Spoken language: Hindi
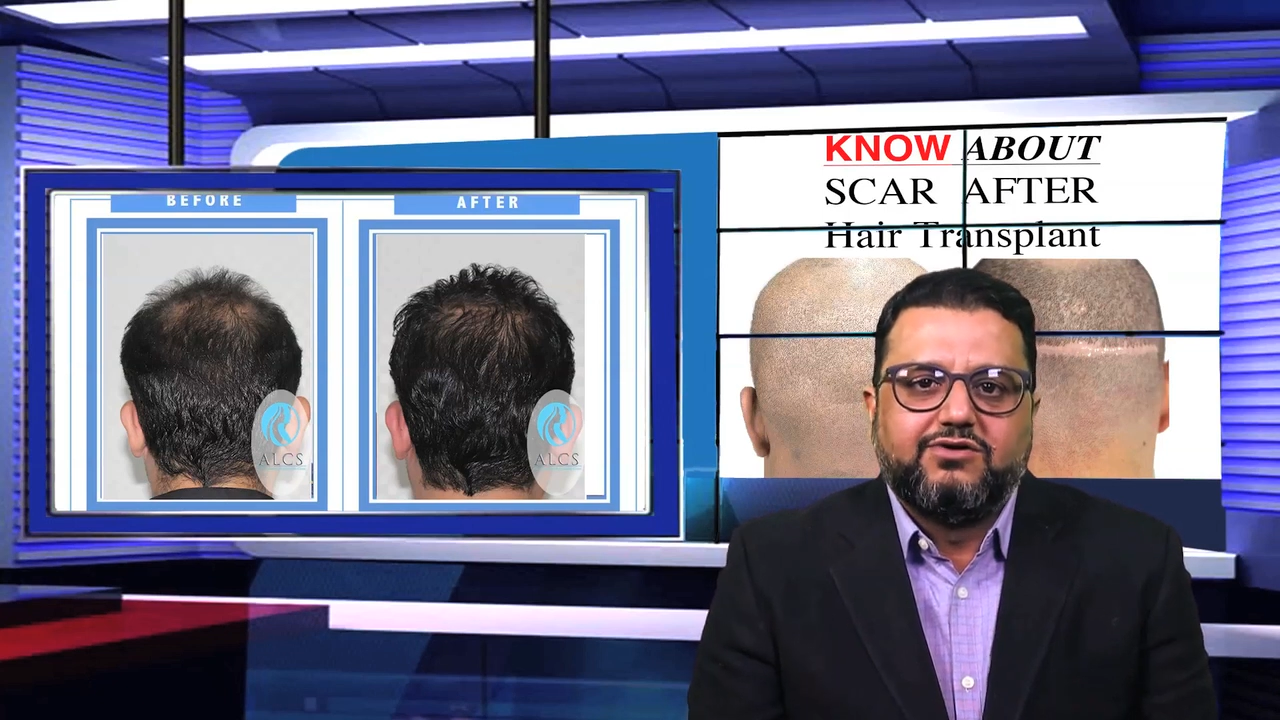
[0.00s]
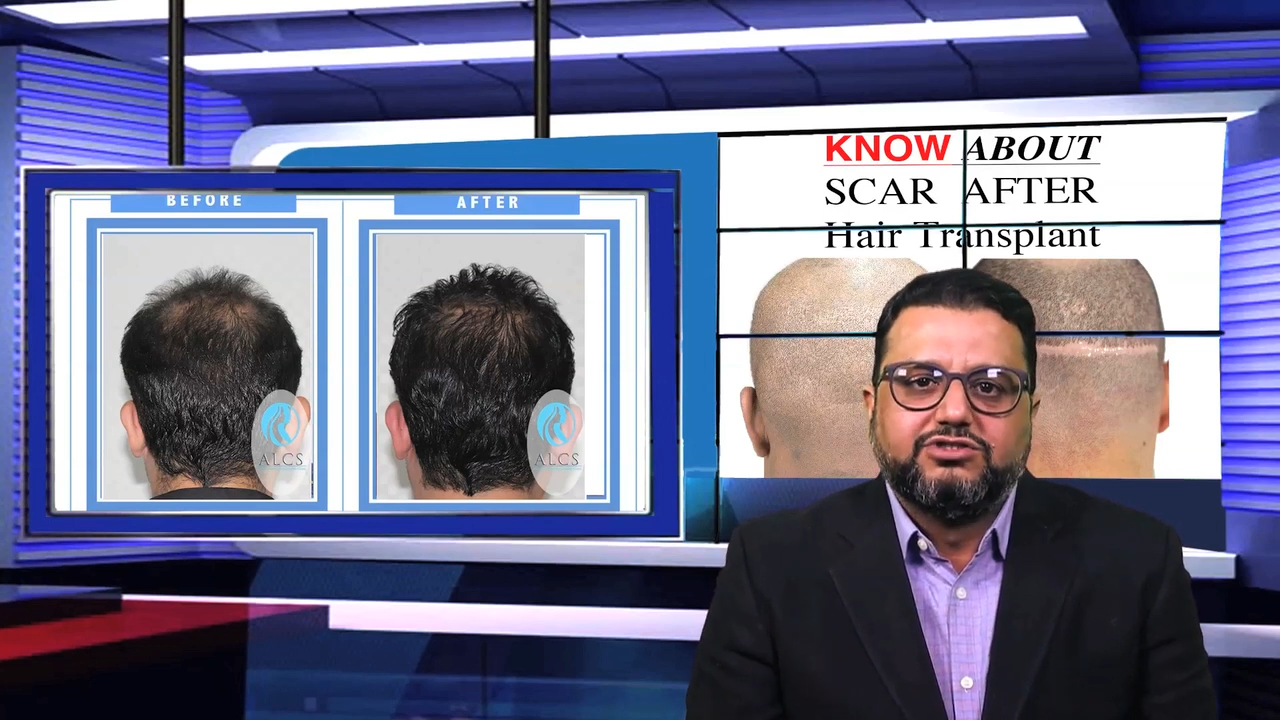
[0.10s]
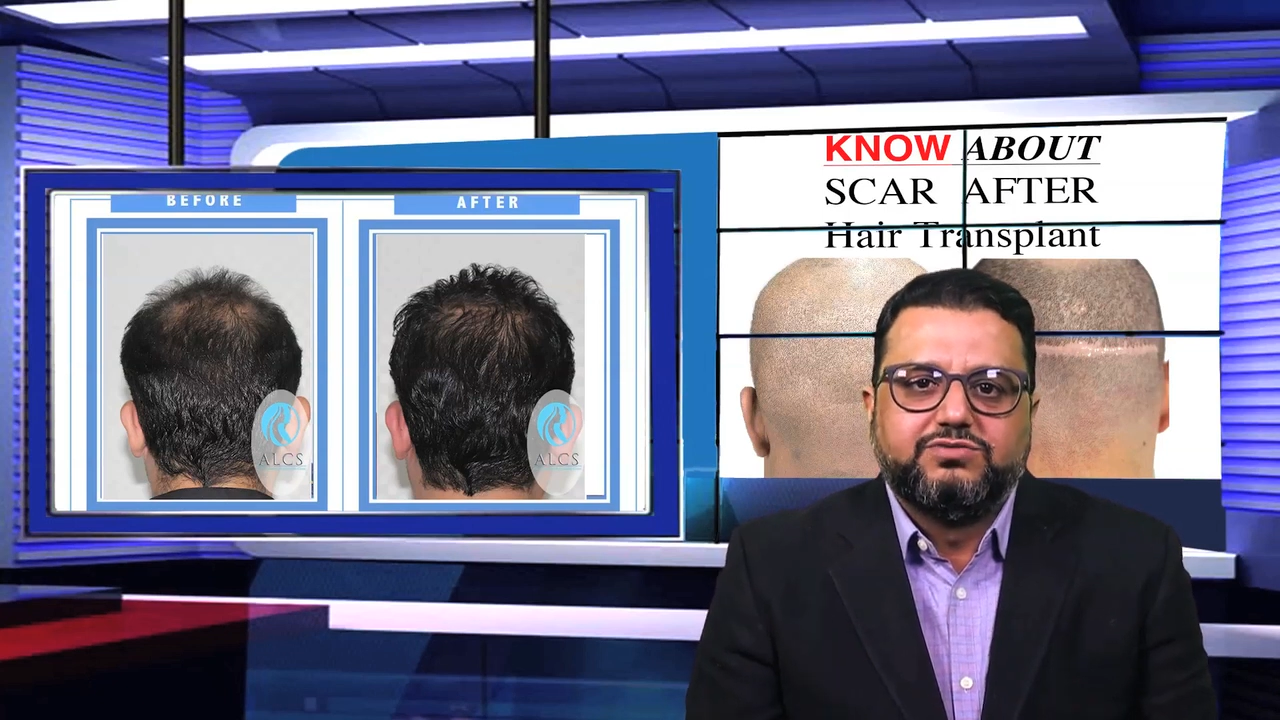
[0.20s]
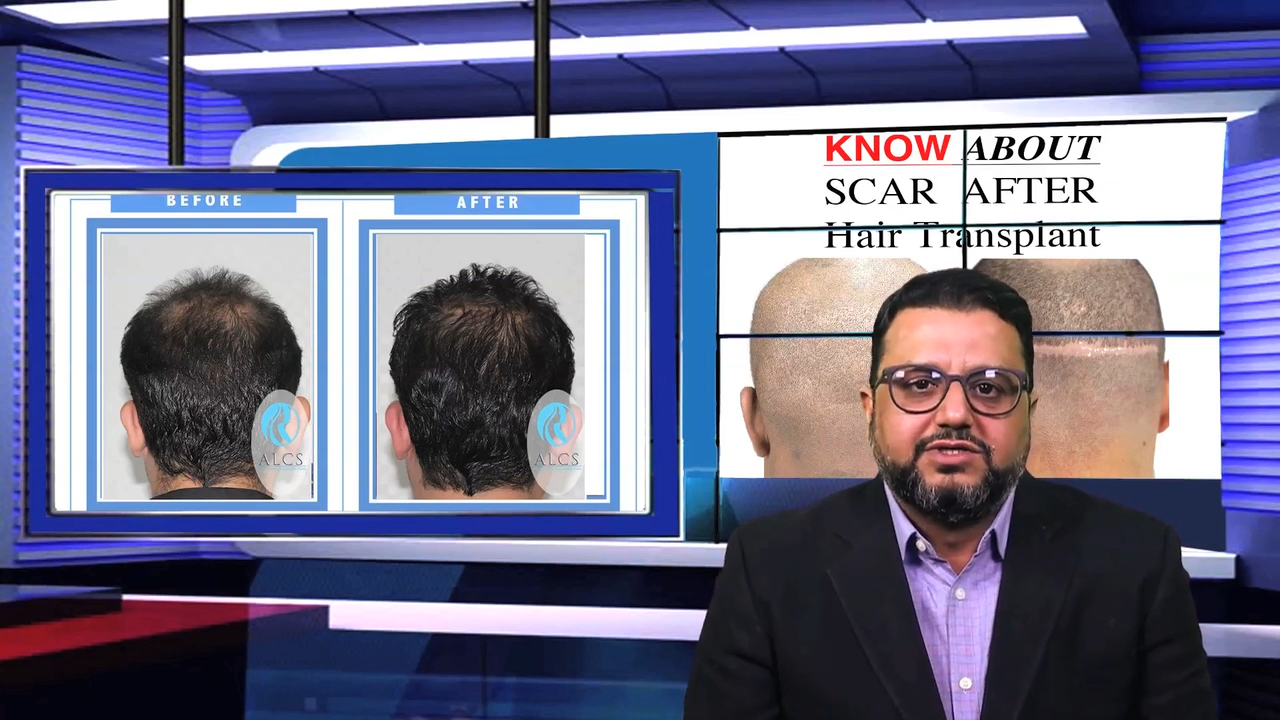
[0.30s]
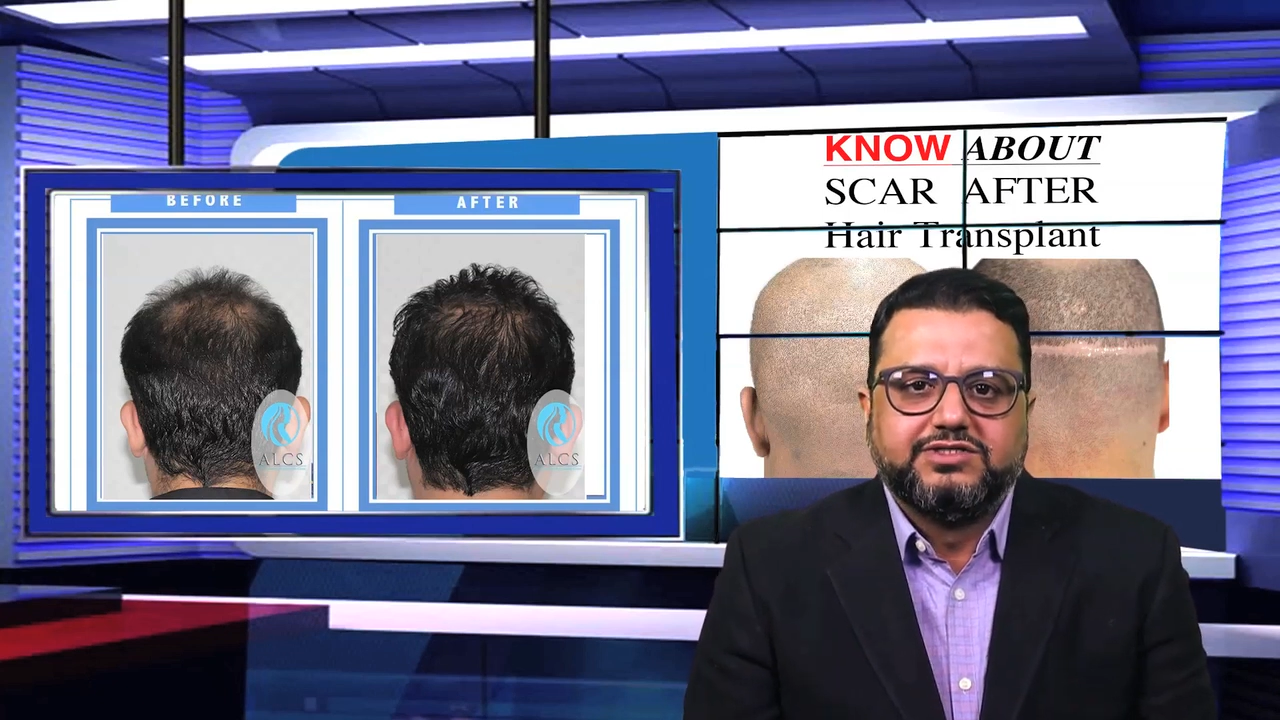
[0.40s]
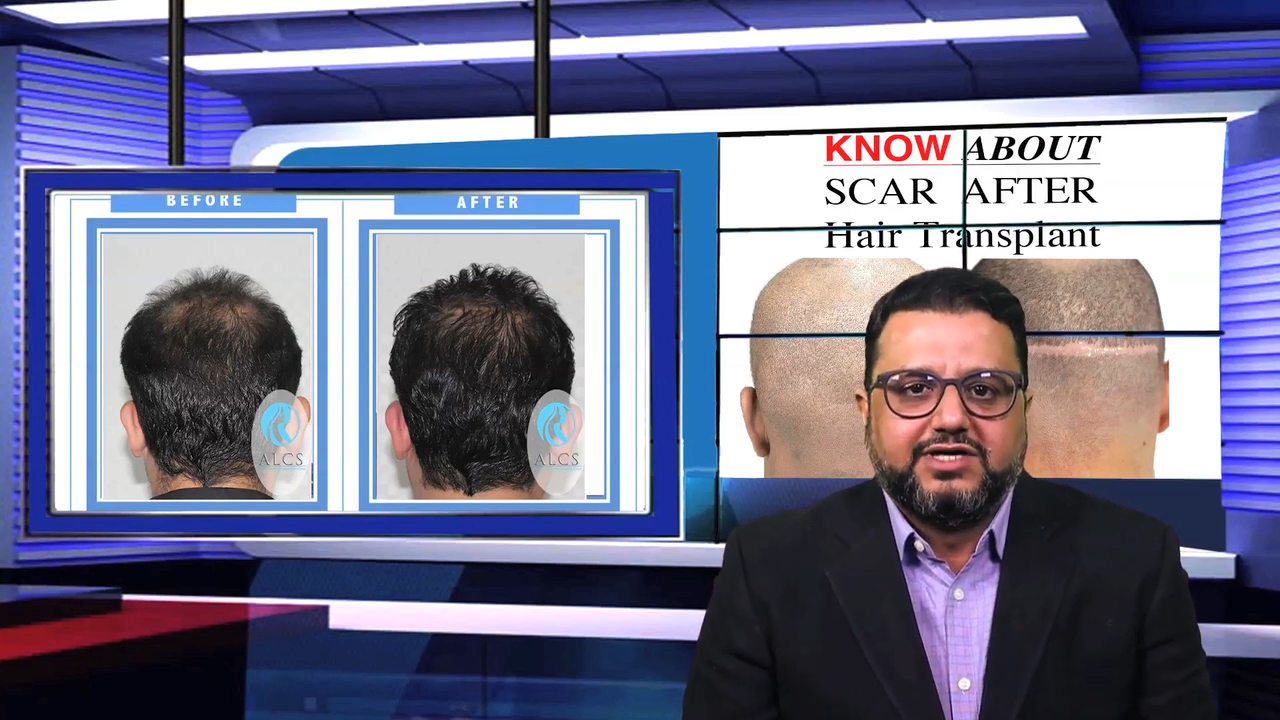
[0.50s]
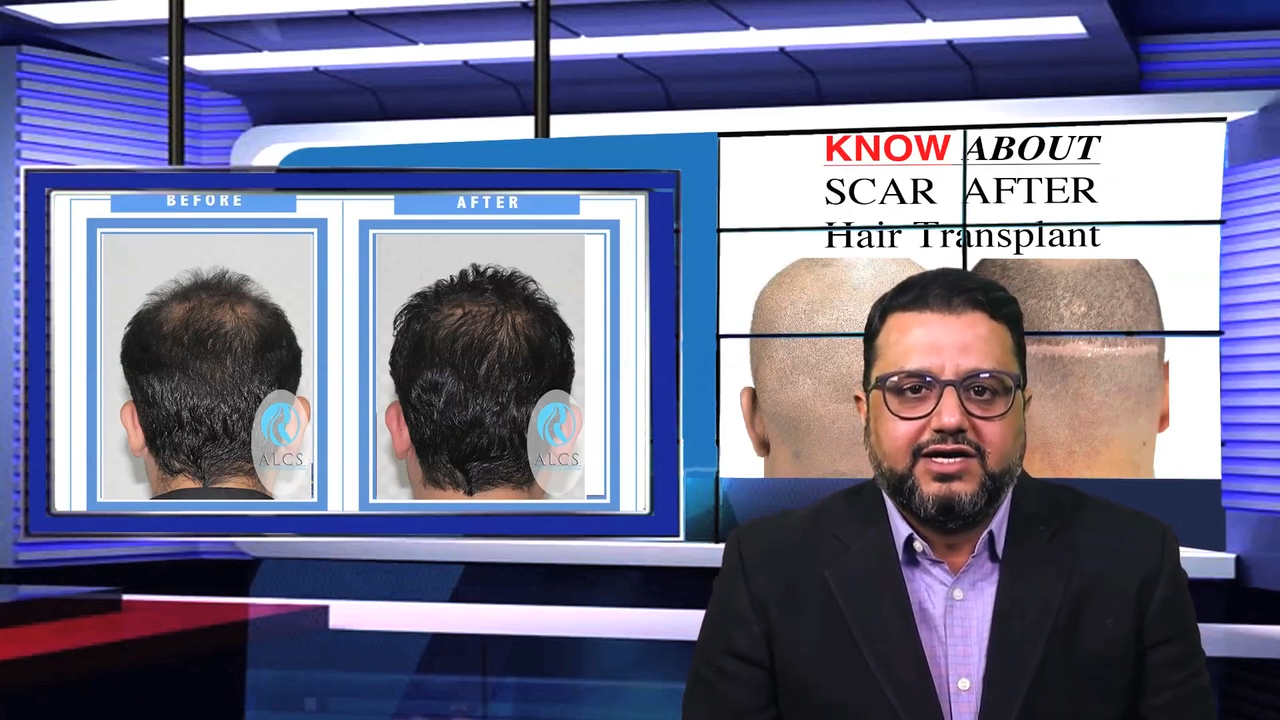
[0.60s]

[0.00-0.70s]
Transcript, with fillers: कॉन्स्पिकस